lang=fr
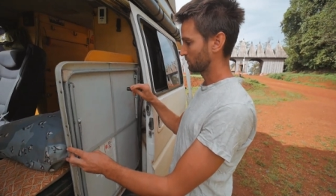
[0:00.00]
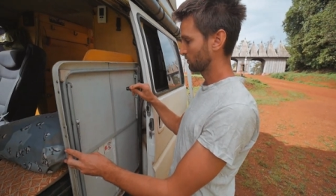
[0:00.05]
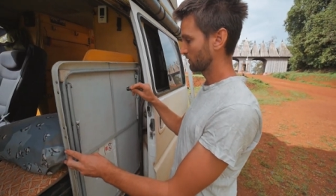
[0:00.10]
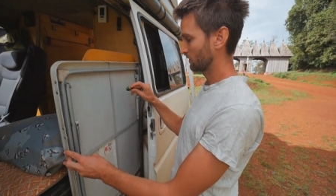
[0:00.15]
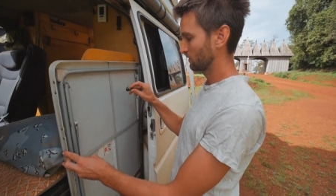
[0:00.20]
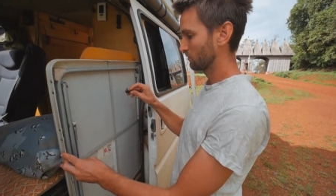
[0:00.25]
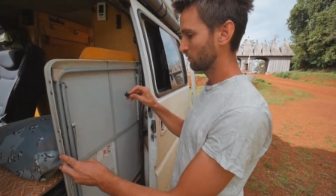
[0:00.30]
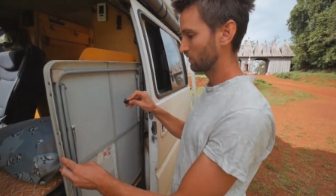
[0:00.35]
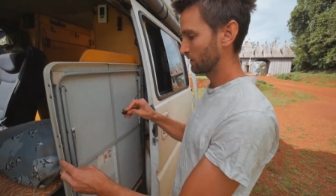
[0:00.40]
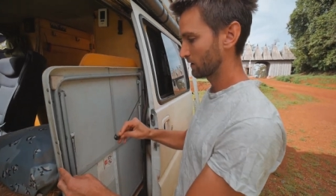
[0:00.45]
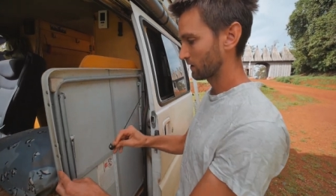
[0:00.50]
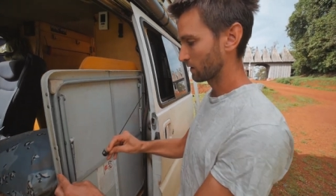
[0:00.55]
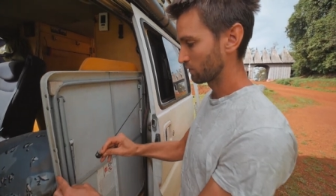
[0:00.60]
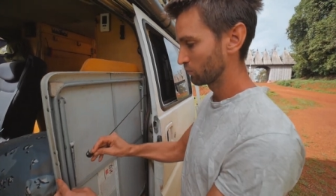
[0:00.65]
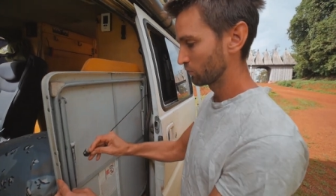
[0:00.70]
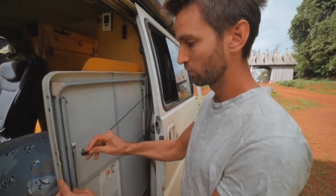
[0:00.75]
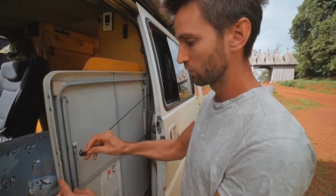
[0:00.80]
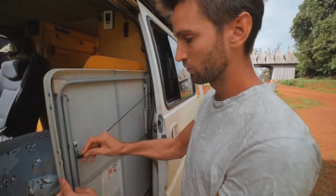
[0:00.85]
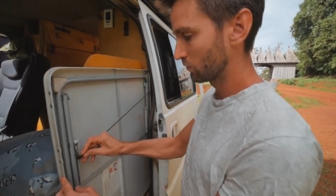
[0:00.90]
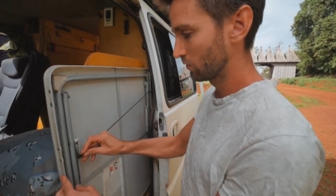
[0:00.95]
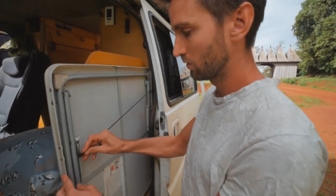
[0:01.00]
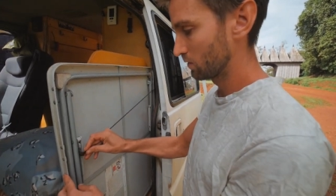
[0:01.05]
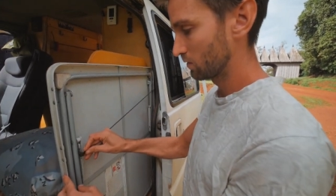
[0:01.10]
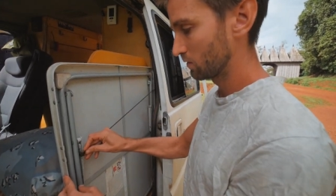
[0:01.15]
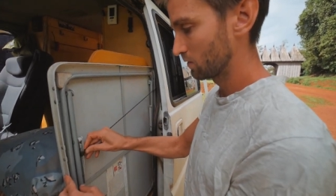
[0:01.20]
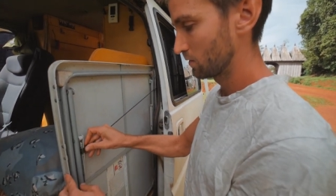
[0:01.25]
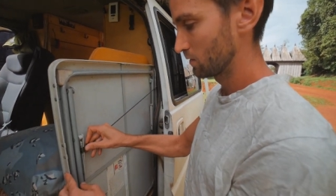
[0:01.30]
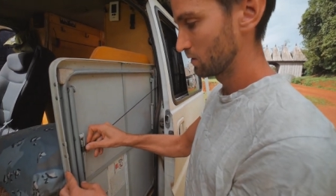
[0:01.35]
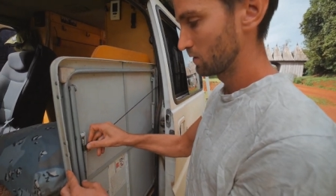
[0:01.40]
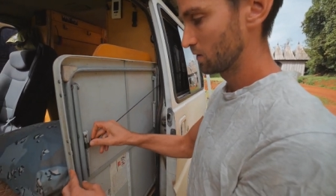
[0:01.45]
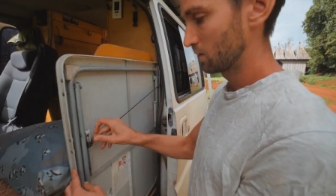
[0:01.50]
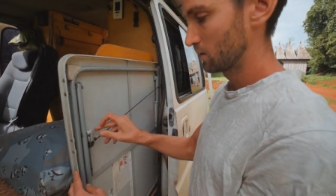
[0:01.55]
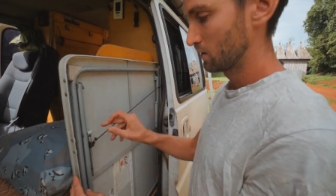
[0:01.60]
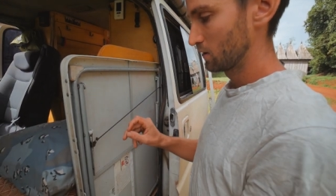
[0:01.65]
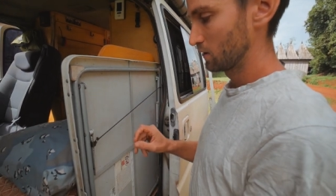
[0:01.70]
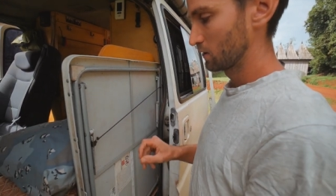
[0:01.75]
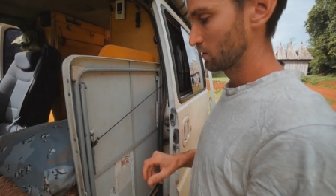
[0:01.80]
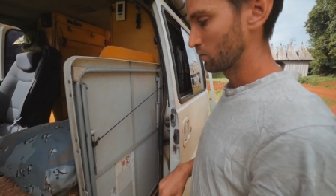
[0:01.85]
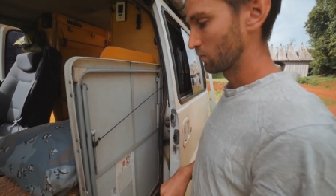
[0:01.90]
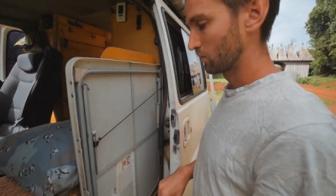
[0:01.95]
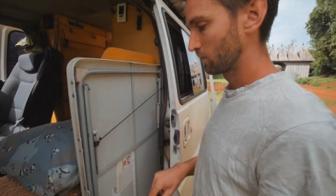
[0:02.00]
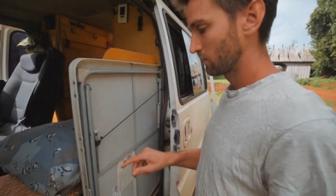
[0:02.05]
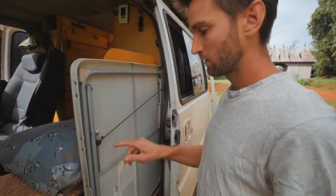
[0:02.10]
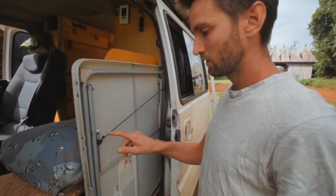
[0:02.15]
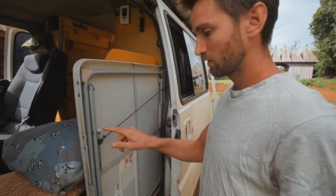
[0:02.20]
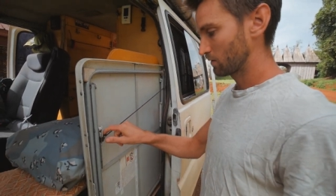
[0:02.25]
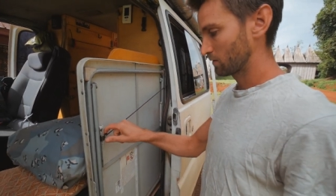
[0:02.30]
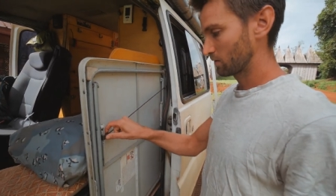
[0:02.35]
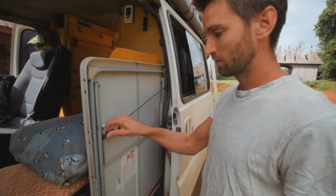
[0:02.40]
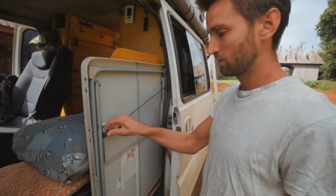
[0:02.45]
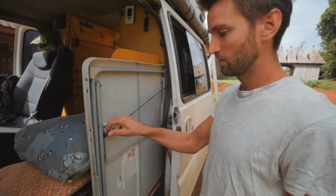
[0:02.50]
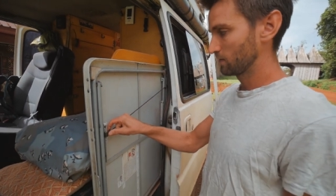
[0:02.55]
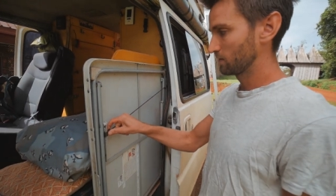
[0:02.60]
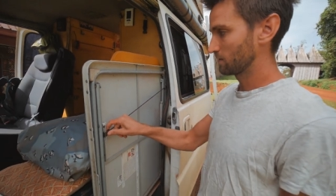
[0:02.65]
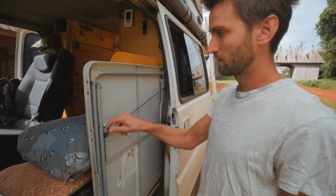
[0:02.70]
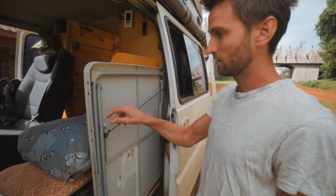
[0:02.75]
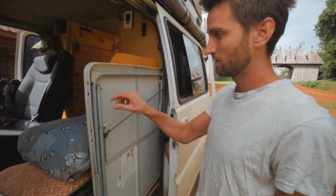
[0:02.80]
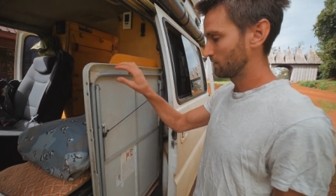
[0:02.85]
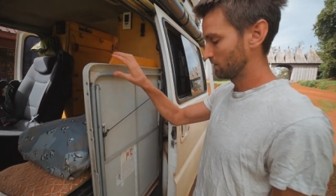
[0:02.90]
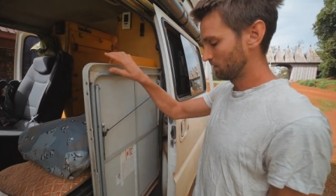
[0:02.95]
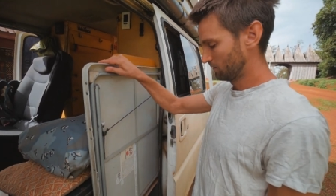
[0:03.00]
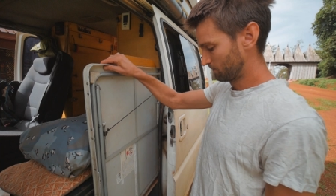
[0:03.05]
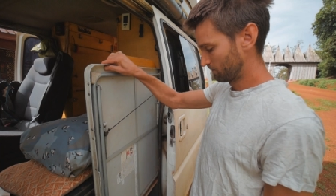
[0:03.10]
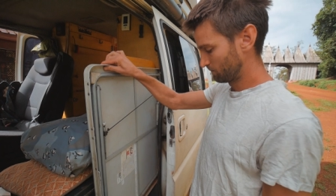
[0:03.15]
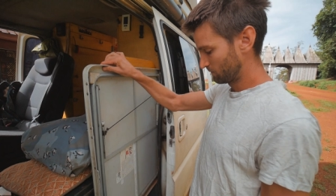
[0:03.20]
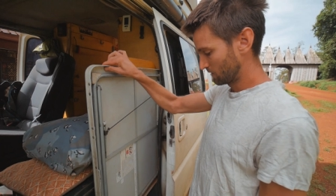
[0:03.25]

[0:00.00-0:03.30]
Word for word: bricolé avec un bout de tôle qu'on vient fixer ici.